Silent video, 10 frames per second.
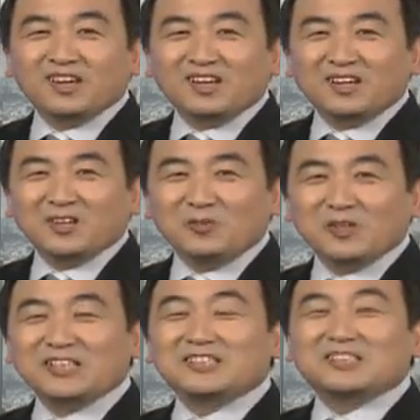呃，我
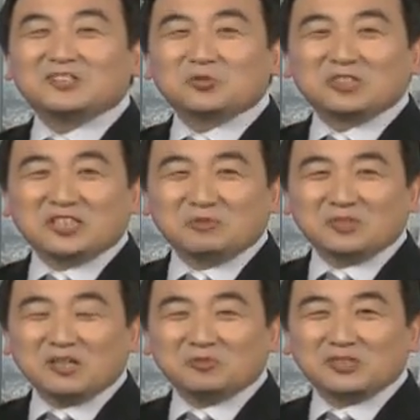已经很多节目
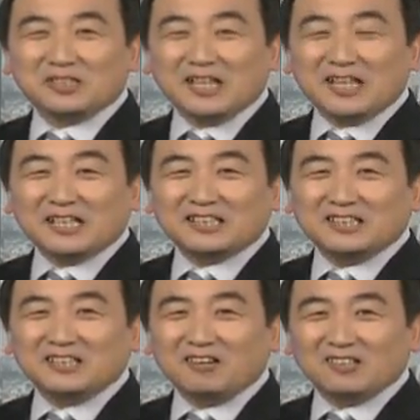当中跟大家
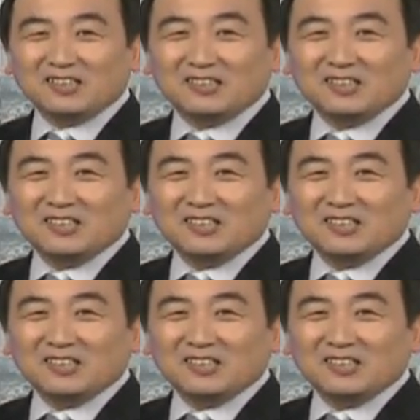提到了